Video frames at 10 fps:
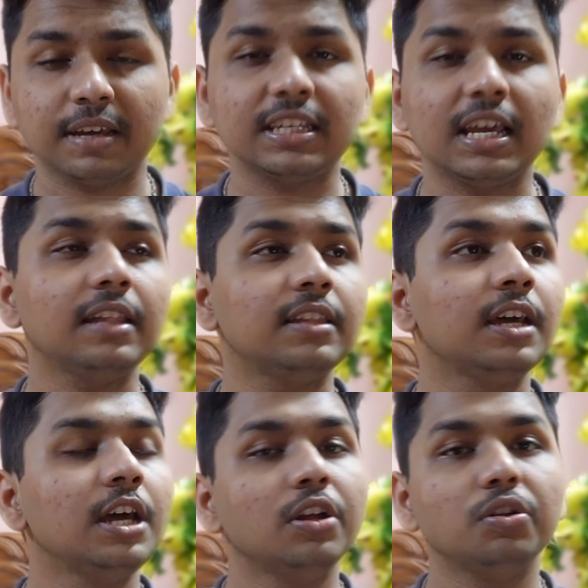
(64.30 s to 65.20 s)
साथ
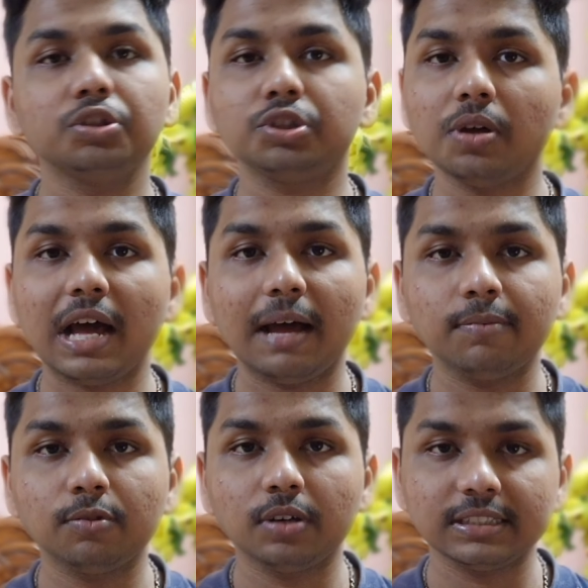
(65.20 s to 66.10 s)
दोस्तों
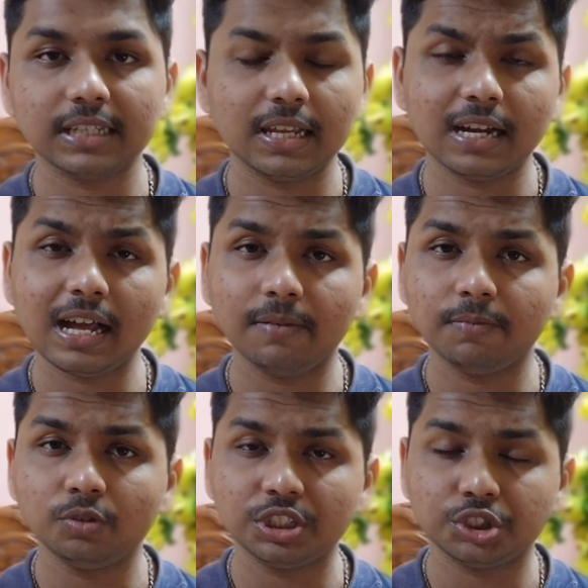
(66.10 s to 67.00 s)
आपको कैसा लगा आप
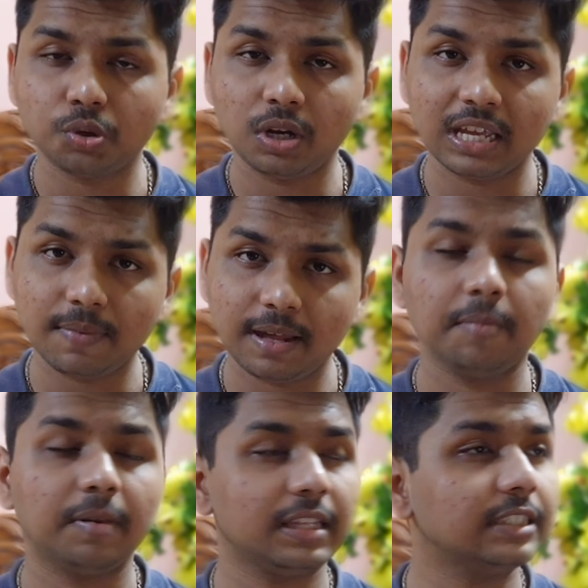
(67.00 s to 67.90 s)
मुझे स्टोरी के बारे में
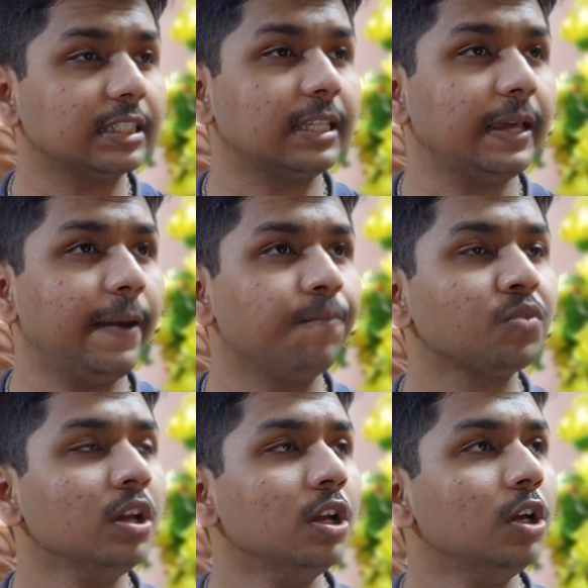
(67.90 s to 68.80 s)
बता सकते हैं
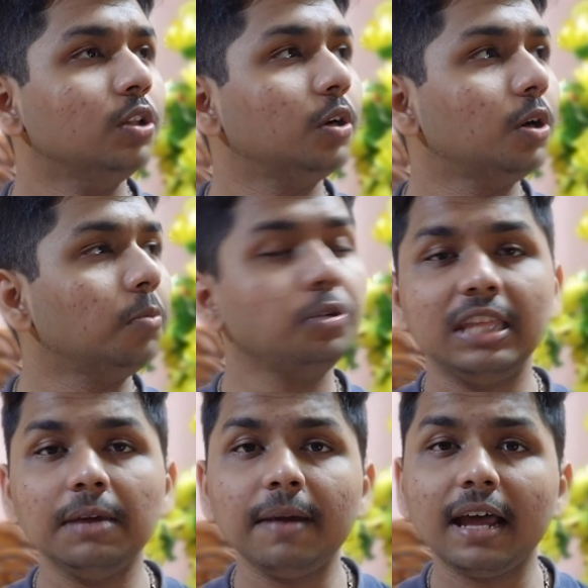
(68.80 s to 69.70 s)
तो
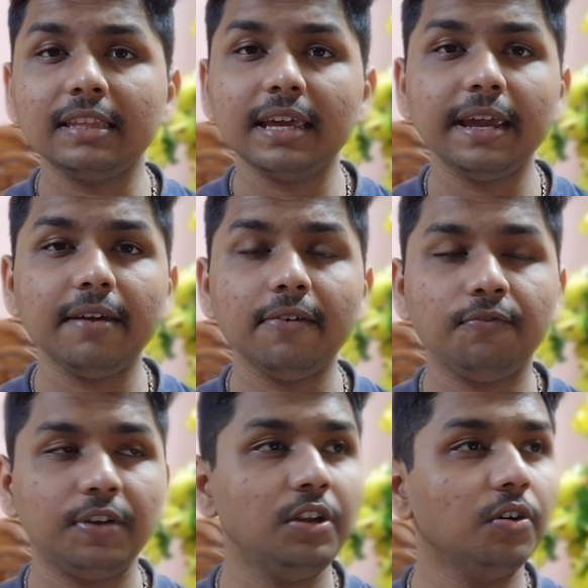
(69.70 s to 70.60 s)
मुद्दे पे आते हैं
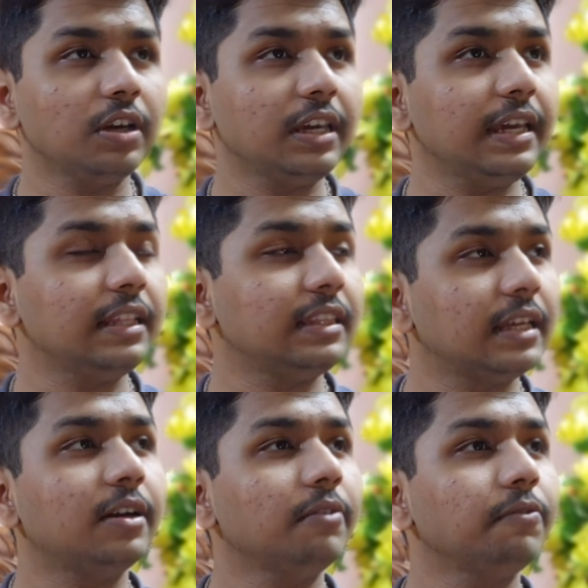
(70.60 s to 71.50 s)
वीडियो की
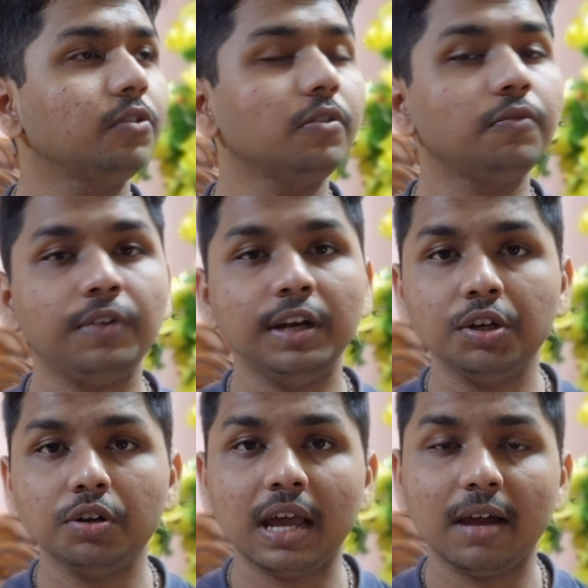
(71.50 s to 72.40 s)
तरफ तो वीडियो
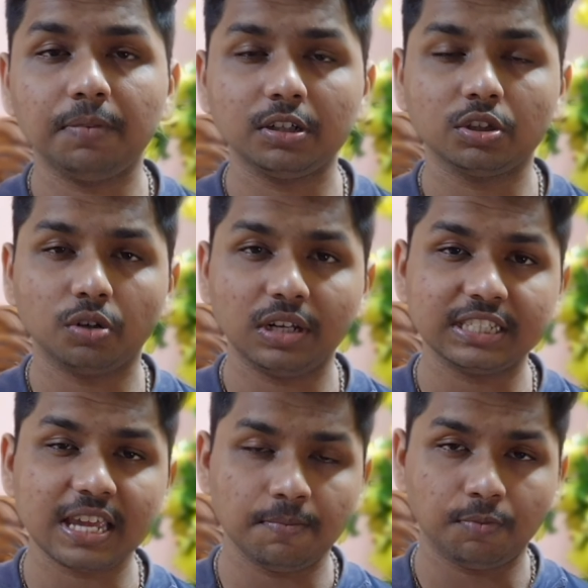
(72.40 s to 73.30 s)
यहाँ पर थोड़े
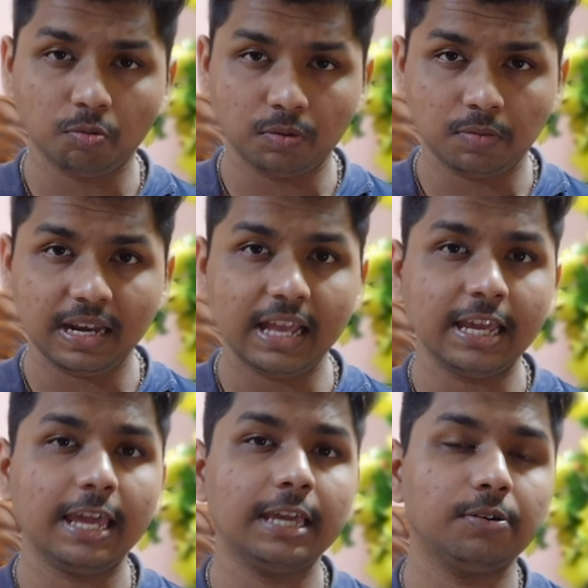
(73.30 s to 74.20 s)
से इम्प्रूव्ड
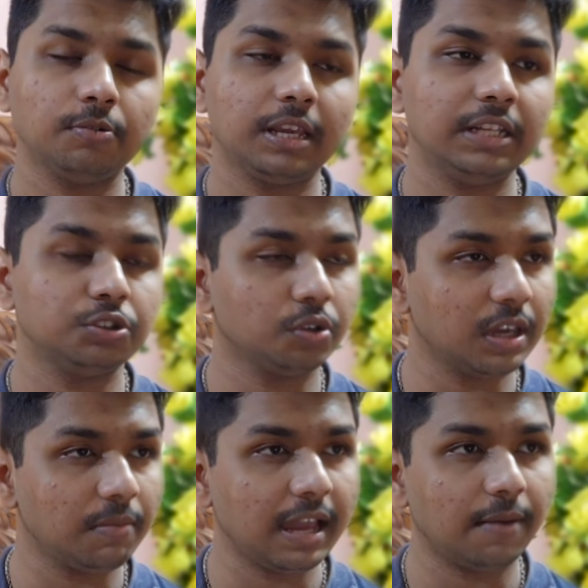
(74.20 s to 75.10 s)
मिलेंगे क्योंकि जो कि
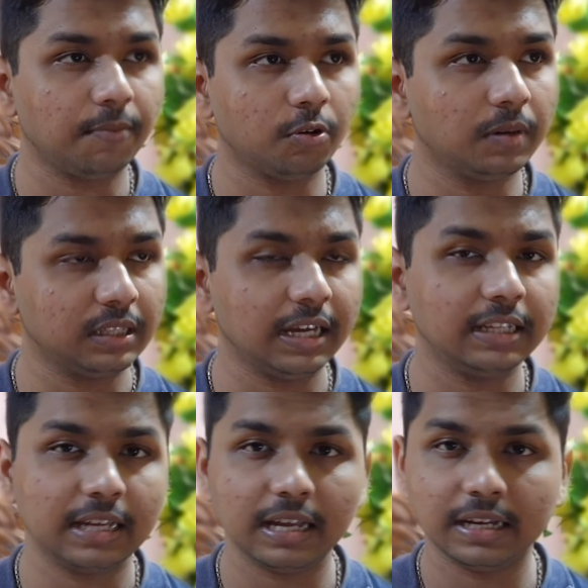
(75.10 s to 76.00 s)
मैं आपको बताया
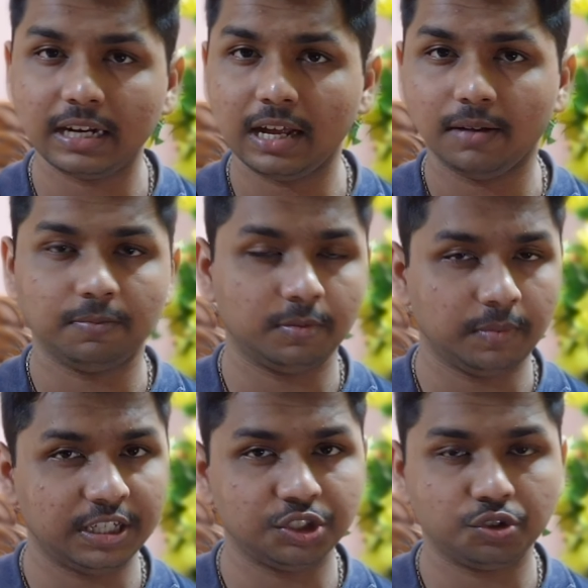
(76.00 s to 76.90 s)
था अगर आप
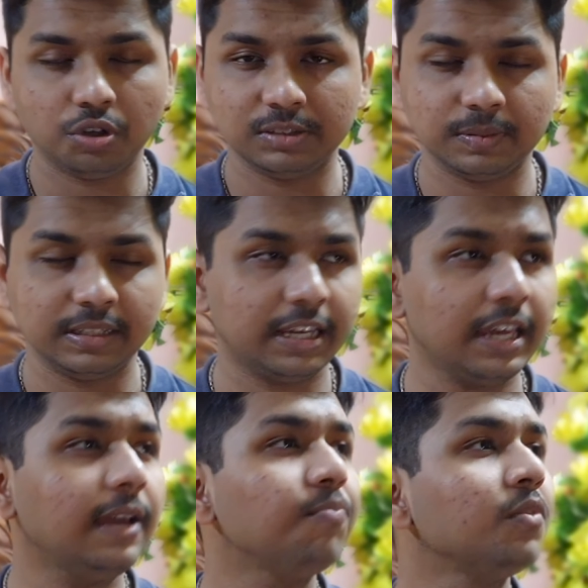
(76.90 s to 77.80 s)
मेरे स्टोरीज़ में देखे हैं